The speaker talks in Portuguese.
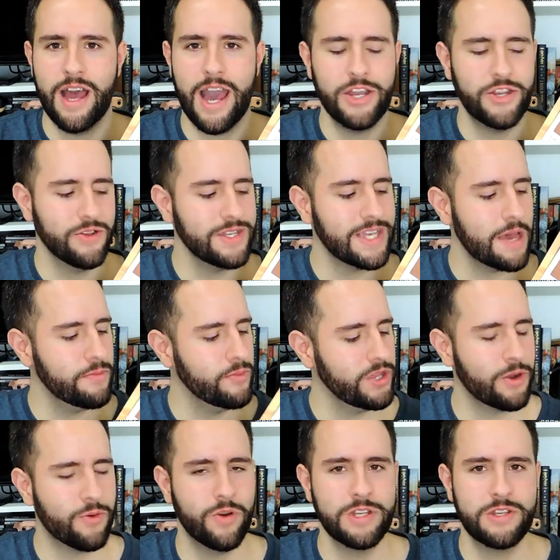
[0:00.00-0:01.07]
A gente não sabe
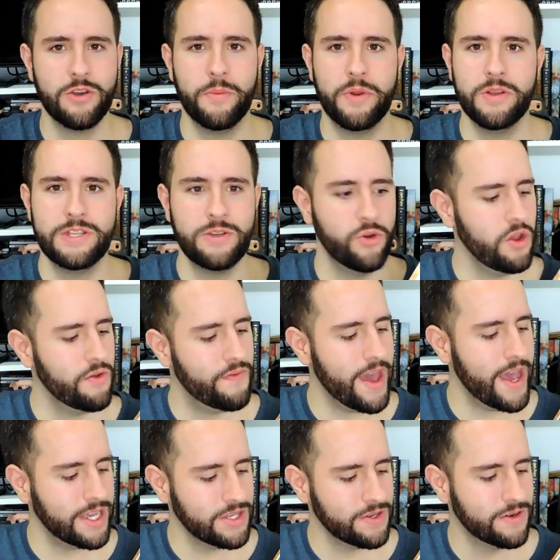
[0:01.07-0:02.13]
muita coisa sobre esse
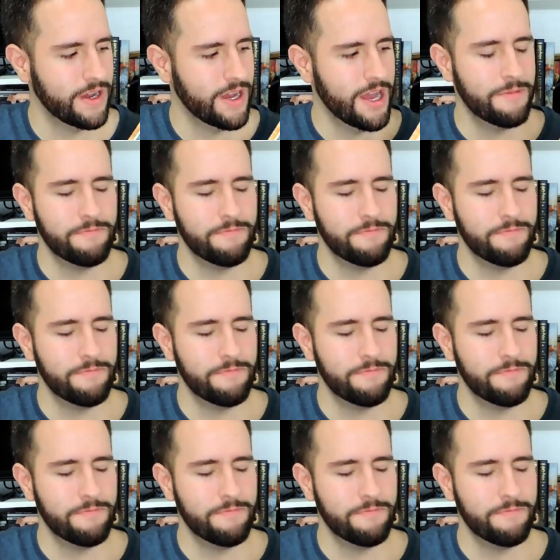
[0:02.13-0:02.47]
universo,